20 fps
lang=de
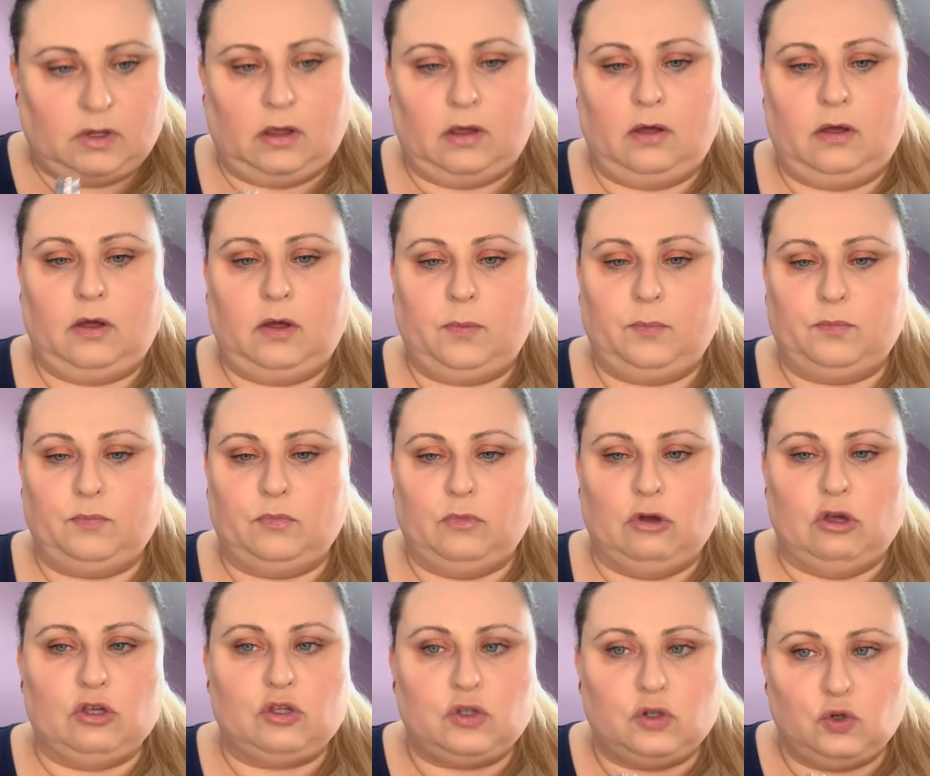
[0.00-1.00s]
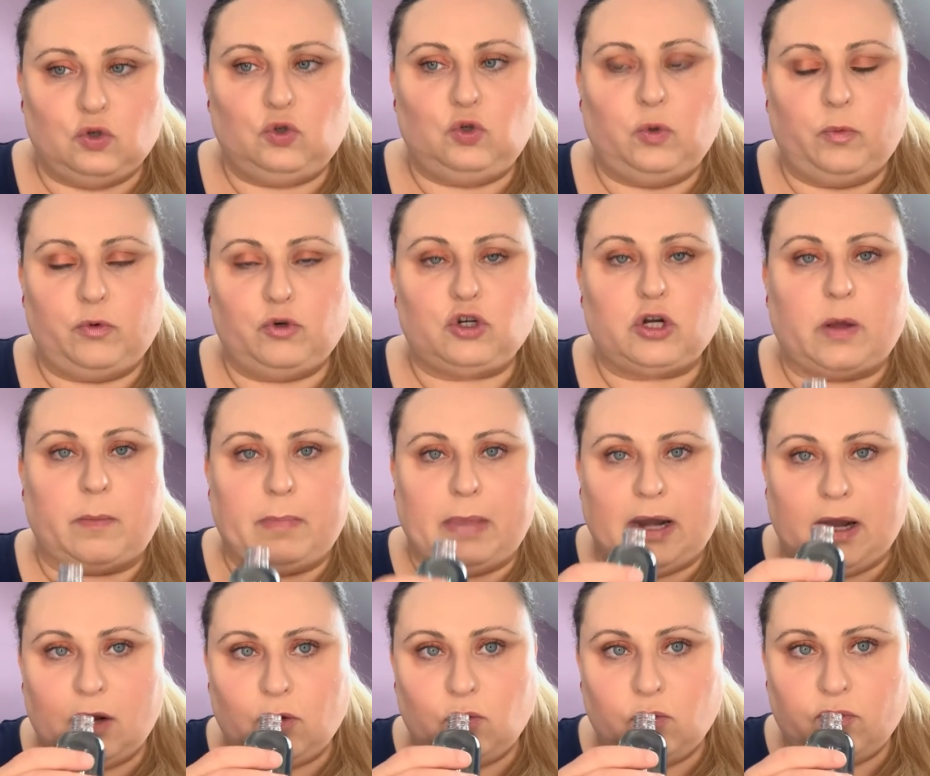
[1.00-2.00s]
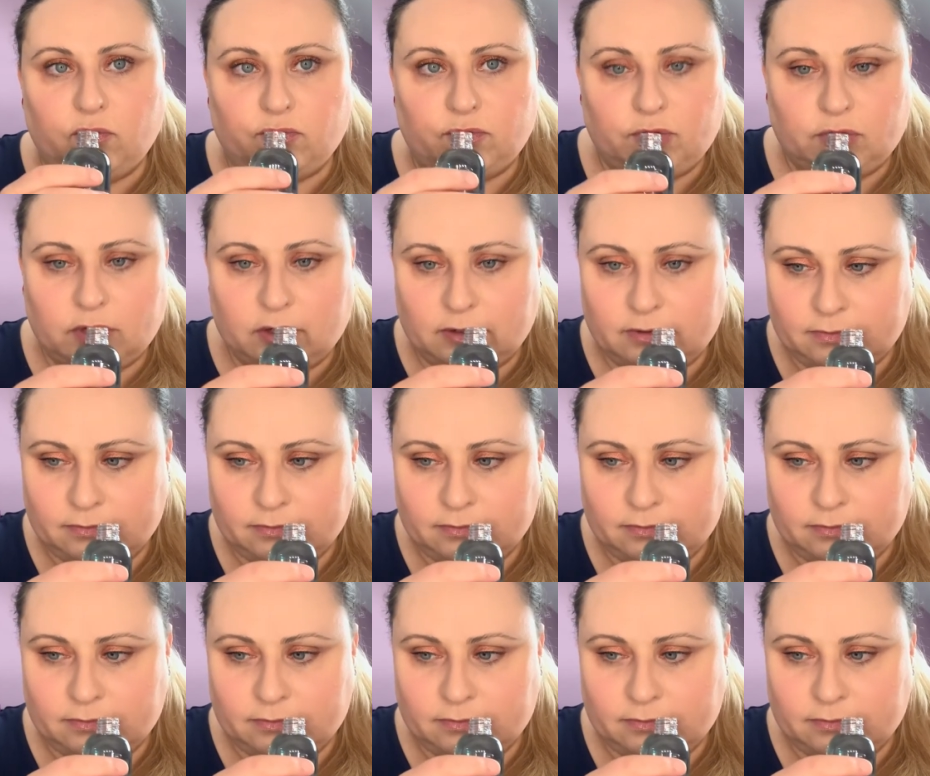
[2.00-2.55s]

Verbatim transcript: Ähm, ist ein typischer Männerduft.